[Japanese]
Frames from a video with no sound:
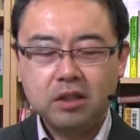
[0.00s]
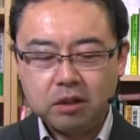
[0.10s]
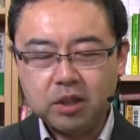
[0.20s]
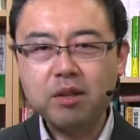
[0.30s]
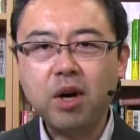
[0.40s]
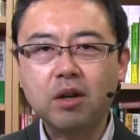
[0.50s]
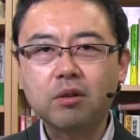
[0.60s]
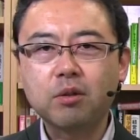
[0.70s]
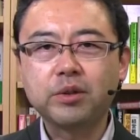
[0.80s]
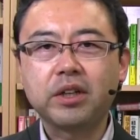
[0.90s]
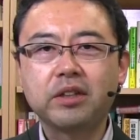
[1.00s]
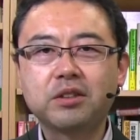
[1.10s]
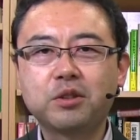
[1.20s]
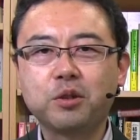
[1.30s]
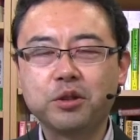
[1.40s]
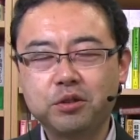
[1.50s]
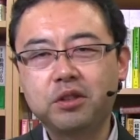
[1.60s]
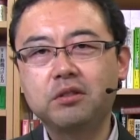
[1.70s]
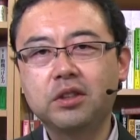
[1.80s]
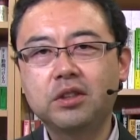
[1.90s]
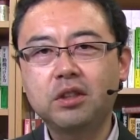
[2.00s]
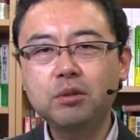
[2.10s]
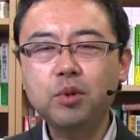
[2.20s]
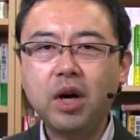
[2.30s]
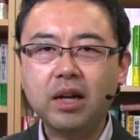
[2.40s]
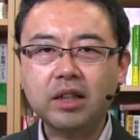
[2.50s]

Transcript: なのでこんだけしつこく言ってるんですけれども、